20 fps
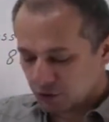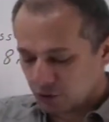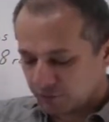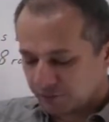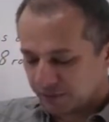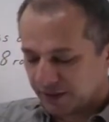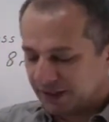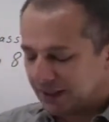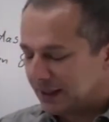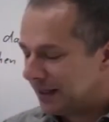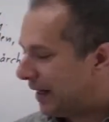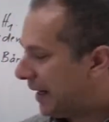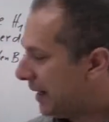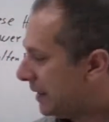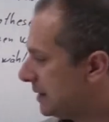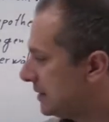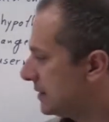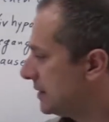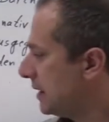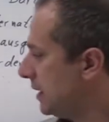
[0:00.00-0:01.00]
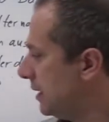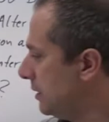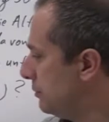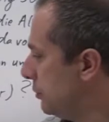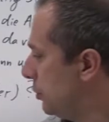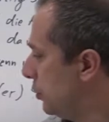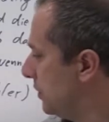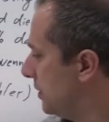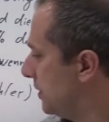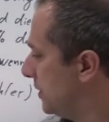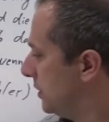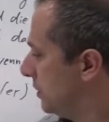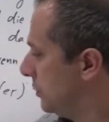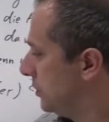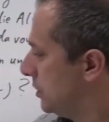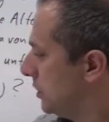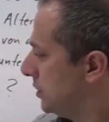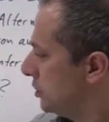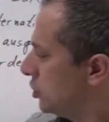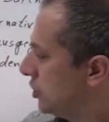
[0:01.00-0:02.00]
Und wenn die kleinen Zahlen böse
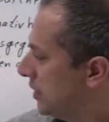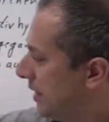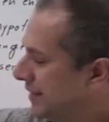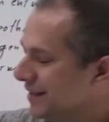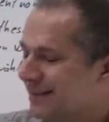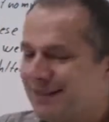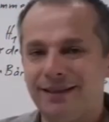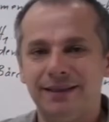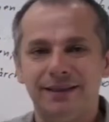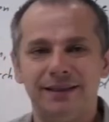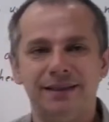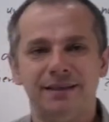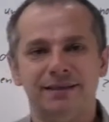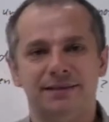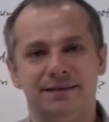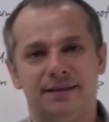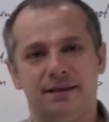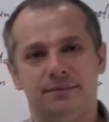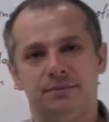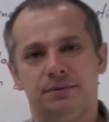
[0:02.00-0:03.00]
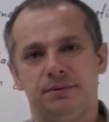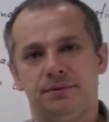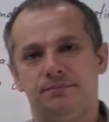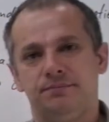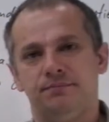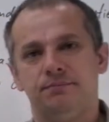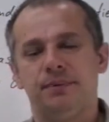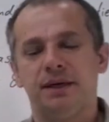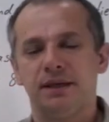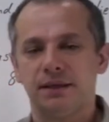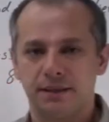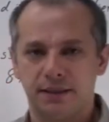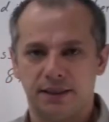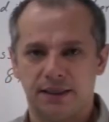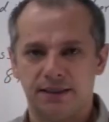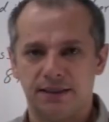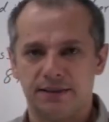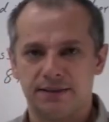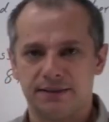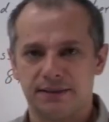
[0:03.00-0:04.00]
sind, schneide ich links ab bei den
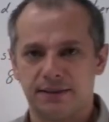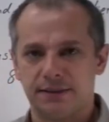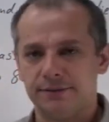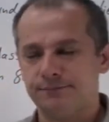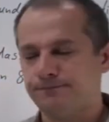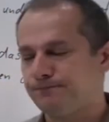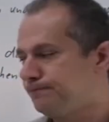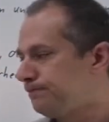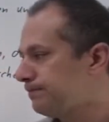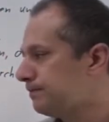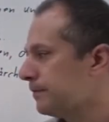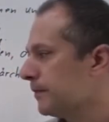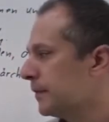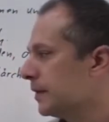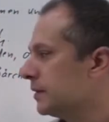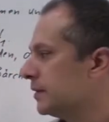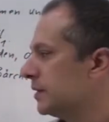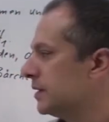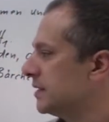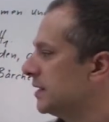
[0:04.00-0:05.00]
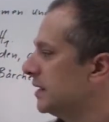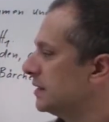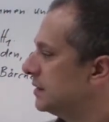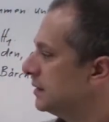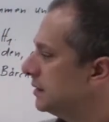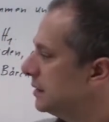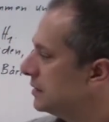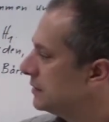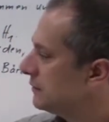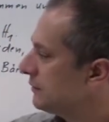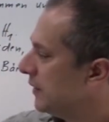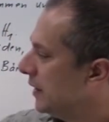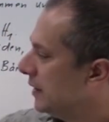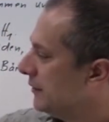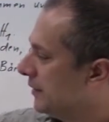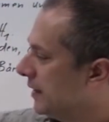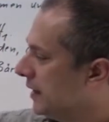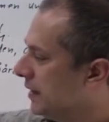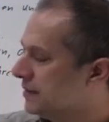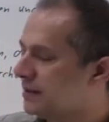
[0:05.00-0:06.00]
kleinen Zahlen. Das heißt, in diesem
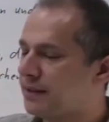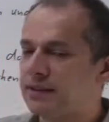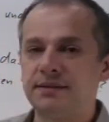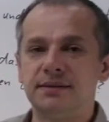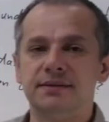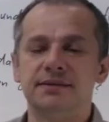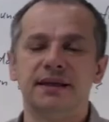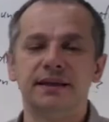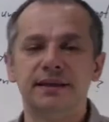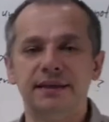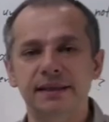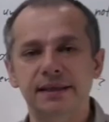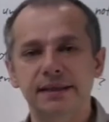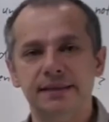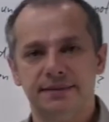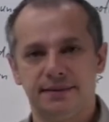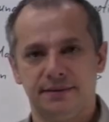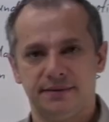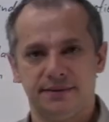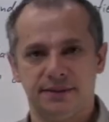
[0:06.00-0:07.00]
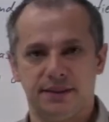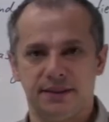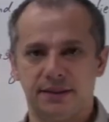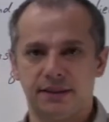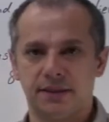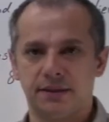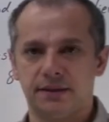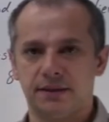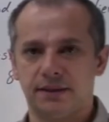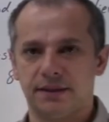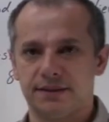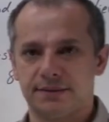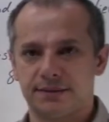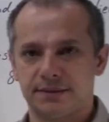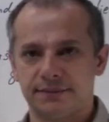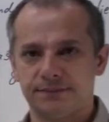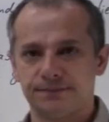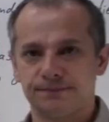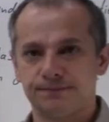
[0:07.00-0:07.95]
Fall weiß ich, es ist ein linksseitiger Test.